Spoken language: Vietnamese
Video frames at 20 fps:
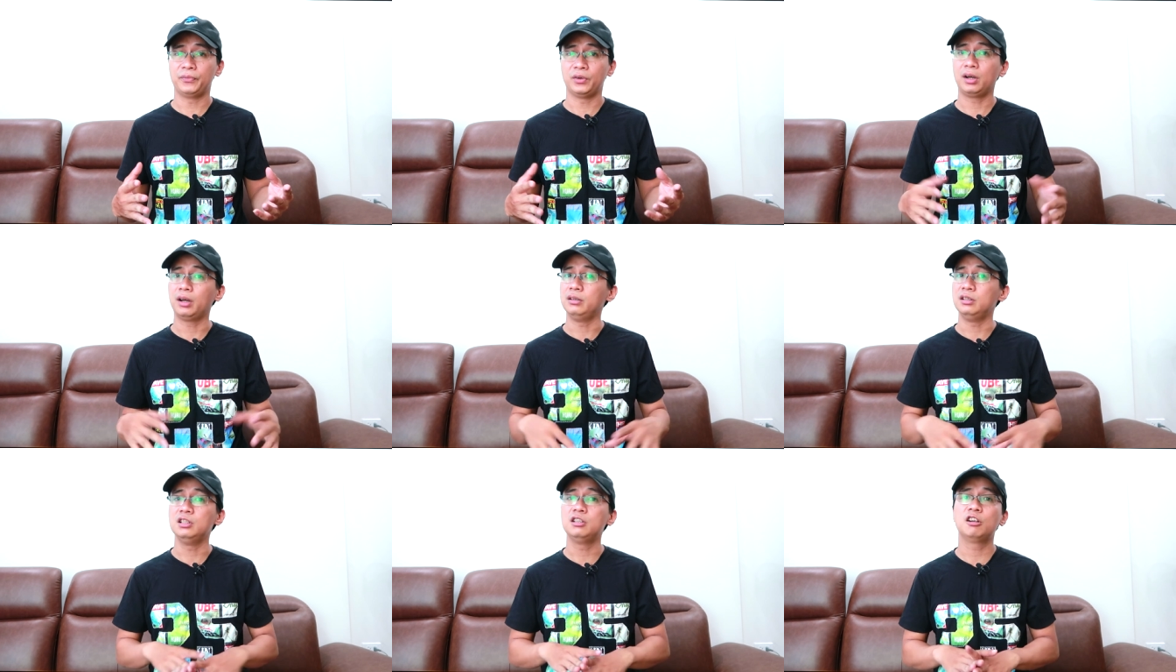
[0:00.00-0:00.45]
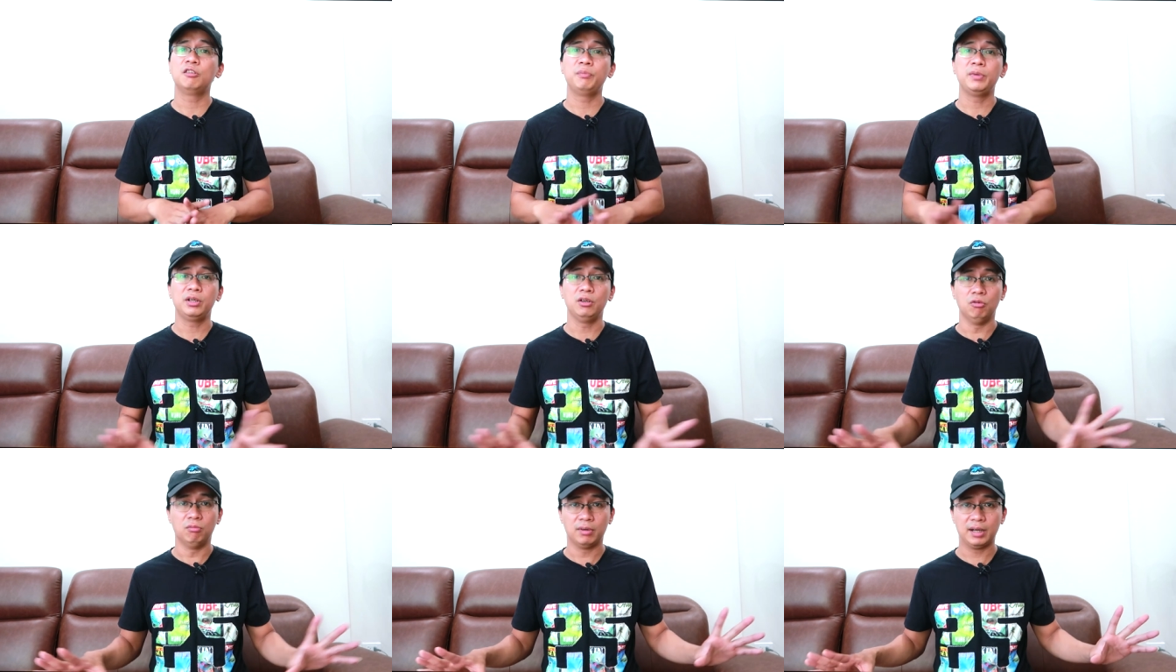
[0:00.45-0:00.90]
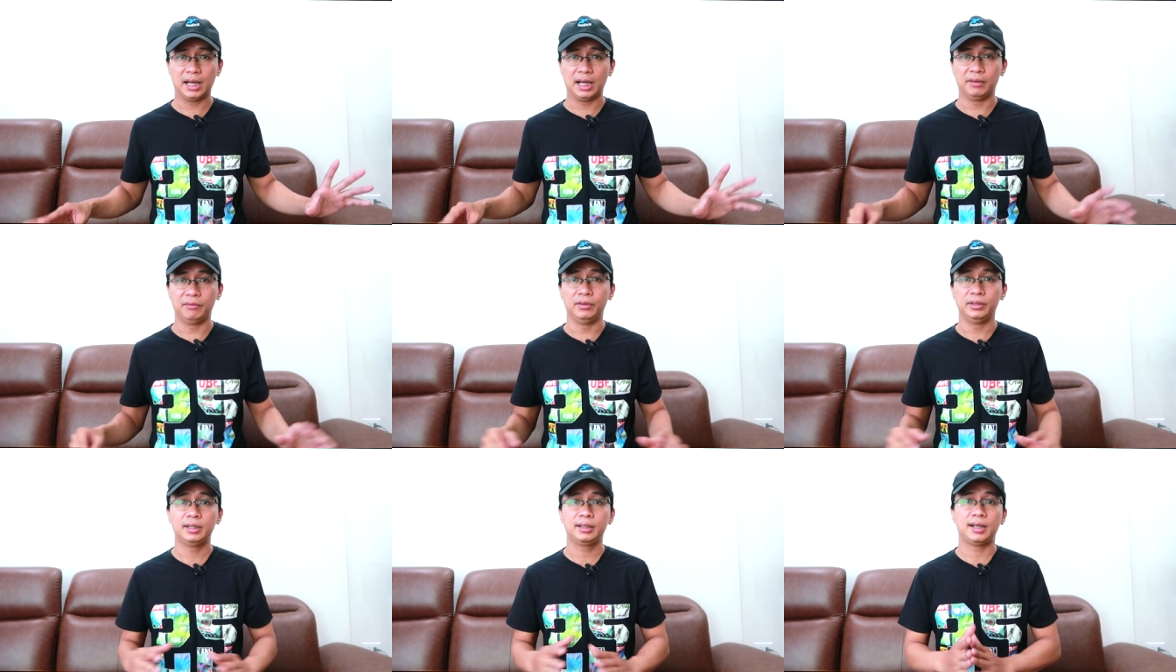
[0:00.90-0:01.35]
nó gần như không bị đụng
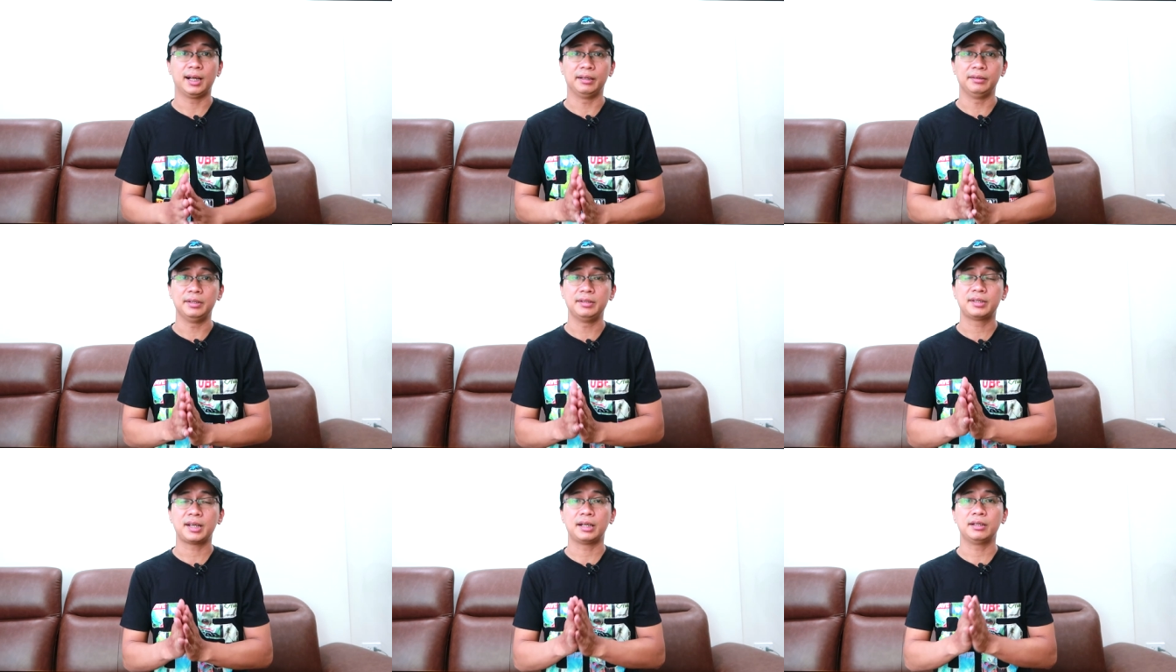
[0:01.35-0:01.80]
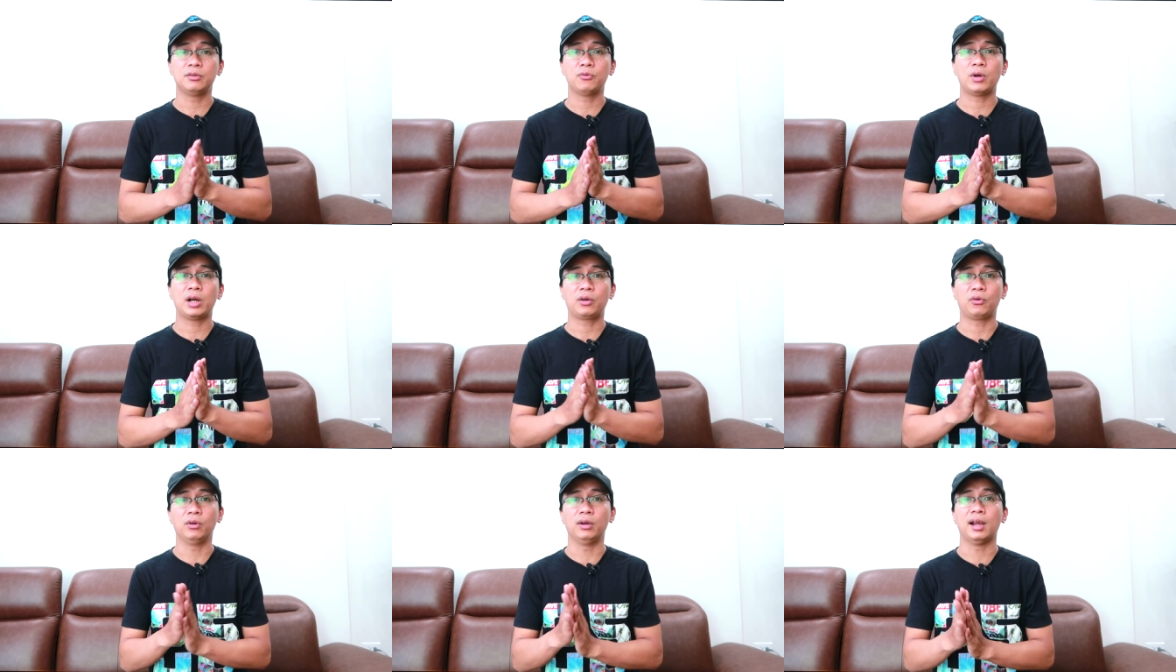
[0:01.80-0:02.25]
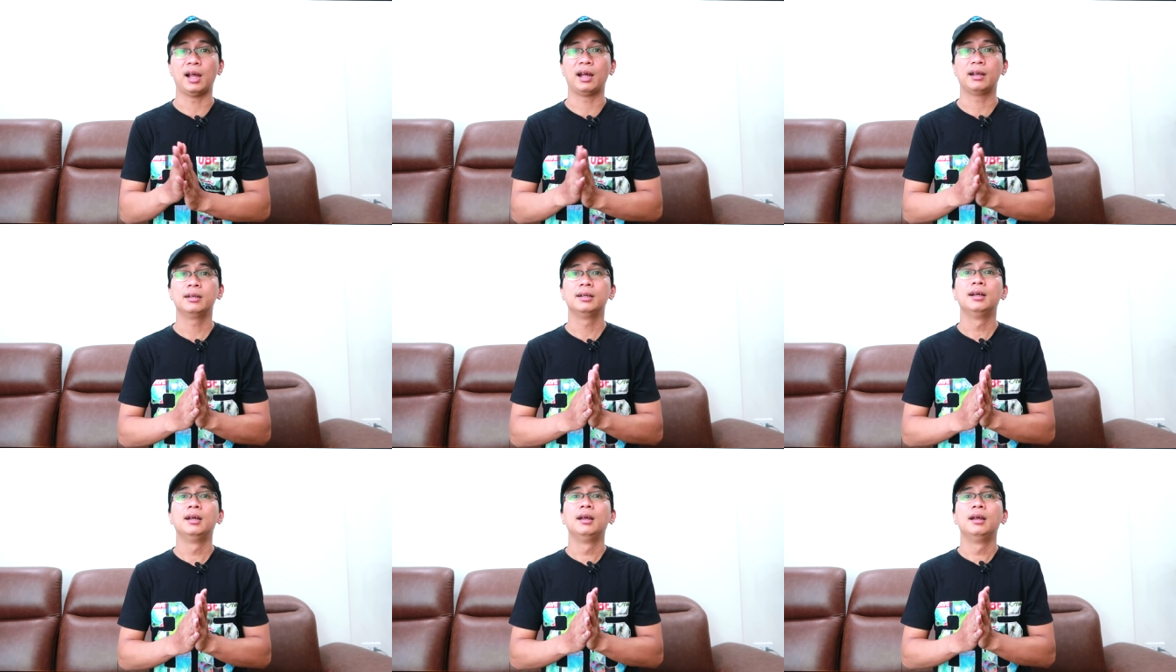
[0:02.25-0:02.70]
hàng với tất cả những chai nước hoa còn
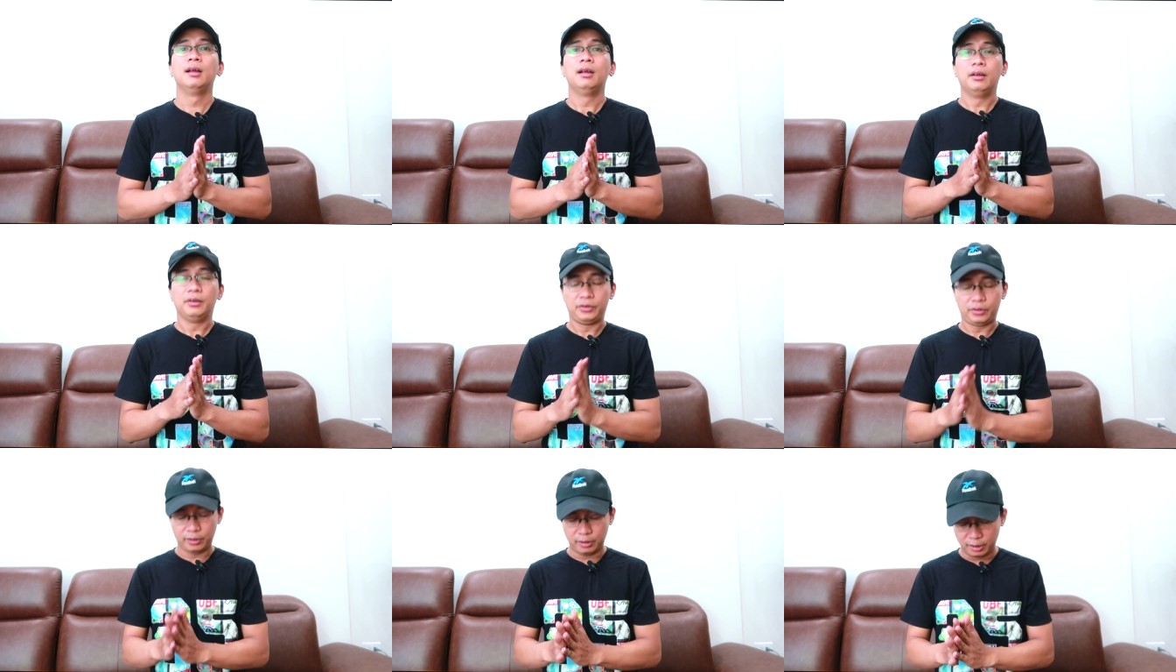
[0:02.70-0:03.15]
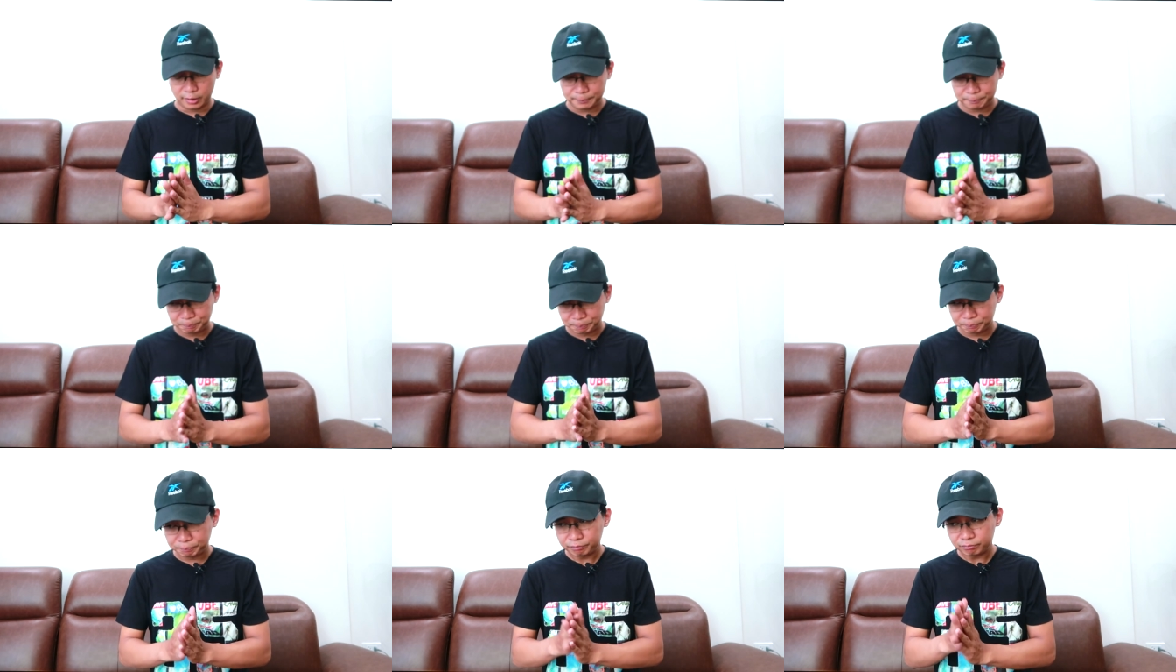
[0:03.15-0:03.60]
lại do đó